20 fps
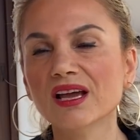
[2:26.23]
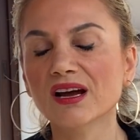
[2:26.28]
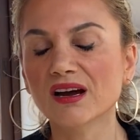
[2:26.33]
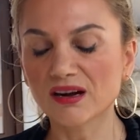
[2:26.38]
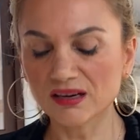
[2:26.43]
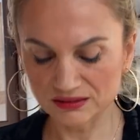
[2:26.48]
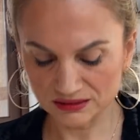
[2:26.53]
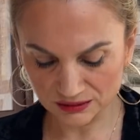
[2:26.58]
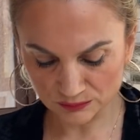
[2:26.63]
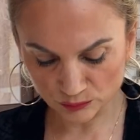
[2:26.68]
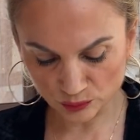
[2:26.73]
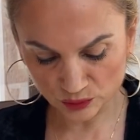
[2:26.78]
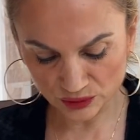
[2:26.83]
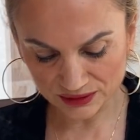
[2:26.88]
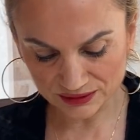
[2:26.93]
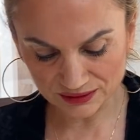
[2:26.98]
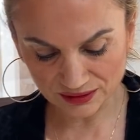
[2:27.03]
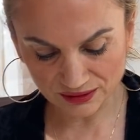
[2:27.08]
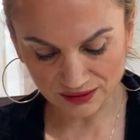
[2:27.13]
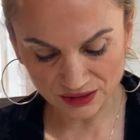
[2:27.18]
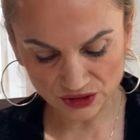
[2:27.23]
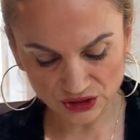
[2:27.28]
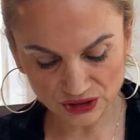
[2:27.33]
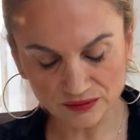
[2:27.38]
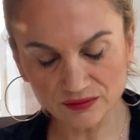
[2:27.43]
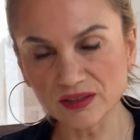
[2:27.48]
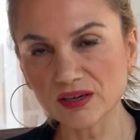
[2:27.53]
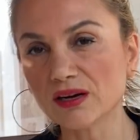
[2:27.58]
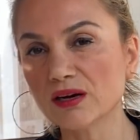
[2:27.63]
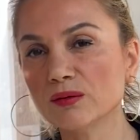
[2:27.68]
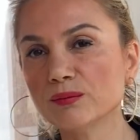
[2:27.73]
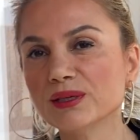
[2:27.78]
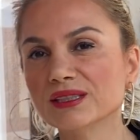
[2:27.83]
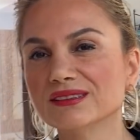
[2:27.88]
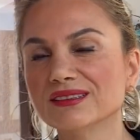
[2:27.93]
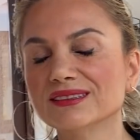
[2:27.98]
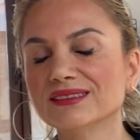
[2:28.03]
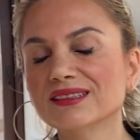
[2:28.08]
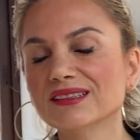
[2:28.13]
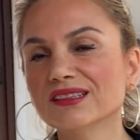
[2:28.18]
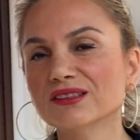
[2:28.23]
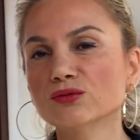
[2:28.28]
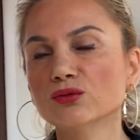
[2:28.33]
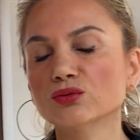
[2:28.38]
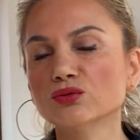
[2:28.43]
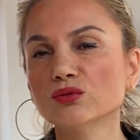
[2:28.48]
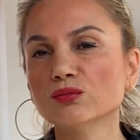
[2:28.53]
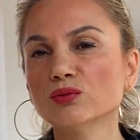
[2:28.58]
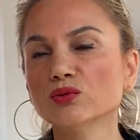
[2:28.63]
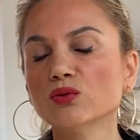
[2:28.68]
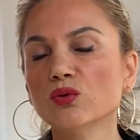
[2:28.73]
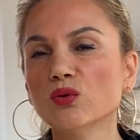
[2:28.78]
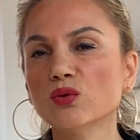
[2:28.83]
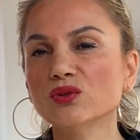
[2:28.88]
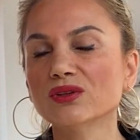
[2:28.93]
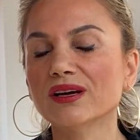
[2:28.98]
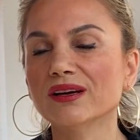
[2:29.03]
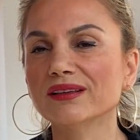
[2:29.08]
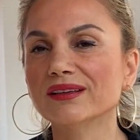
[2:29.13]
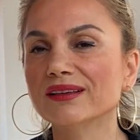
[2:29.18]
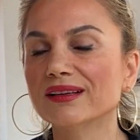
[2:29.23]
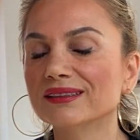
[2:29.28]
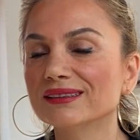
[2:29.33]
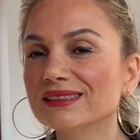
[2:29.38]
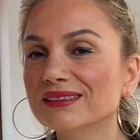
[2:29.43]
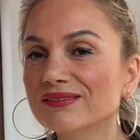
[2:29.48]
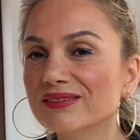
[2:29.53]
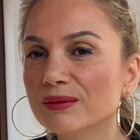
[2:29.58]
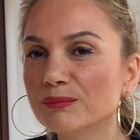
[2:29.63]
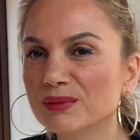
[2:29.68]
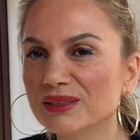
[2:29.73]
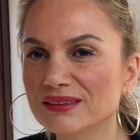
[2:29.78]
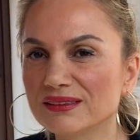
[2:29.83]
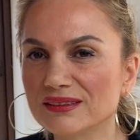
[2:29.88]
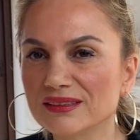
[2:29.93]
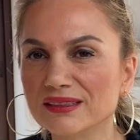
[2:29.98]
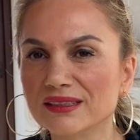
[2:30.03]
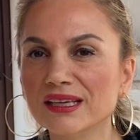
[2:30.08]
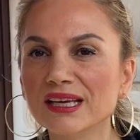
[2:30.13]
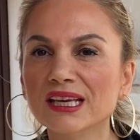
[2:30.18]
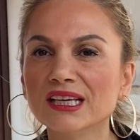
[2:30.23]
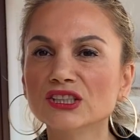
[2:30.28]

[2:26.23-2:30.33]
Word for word: Artık bu yasalaştı ve ABD Senatosu bunu onaylandı ve bitti.